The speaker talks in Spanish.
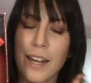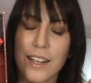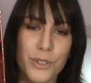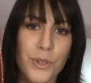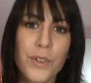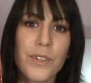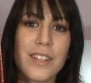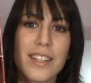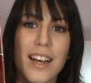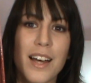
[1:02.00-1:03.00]
para todo,
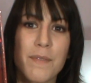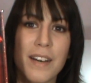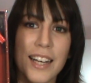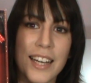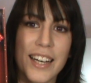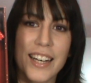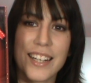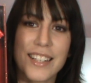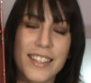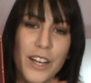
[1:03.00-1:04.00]
además
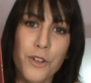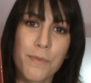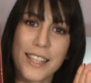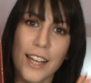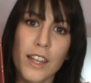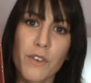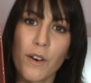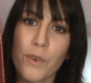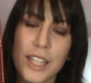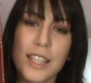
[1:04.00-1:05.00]
que tengo mi taza
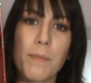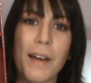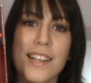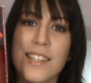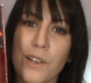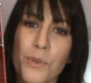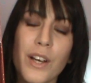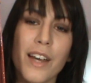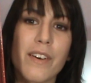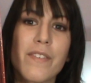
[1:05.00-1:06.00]
favorita para según
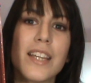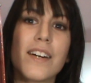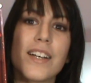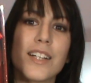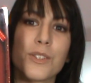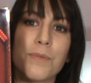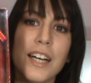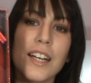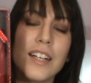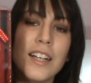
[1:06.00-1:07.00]
qué bebida vaya a
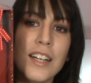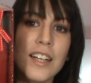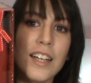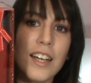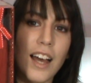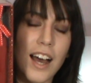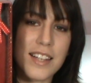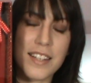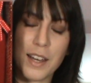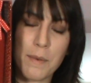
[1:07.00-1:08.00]
tomar.
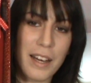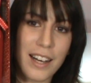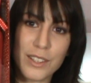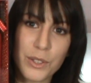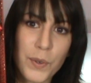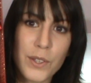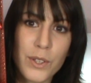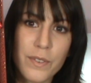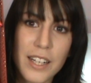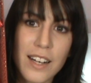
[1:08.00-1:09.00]
Así que me encantó cuando
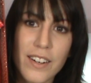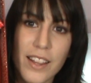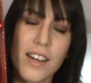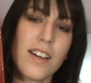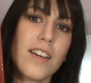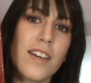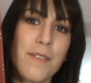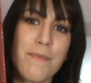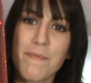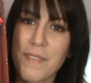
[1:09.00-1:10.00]
lo vi, la verdad,
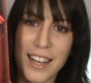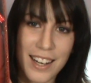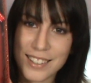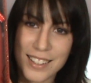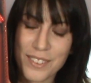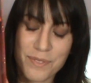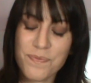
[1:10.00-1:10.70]
y me encanta.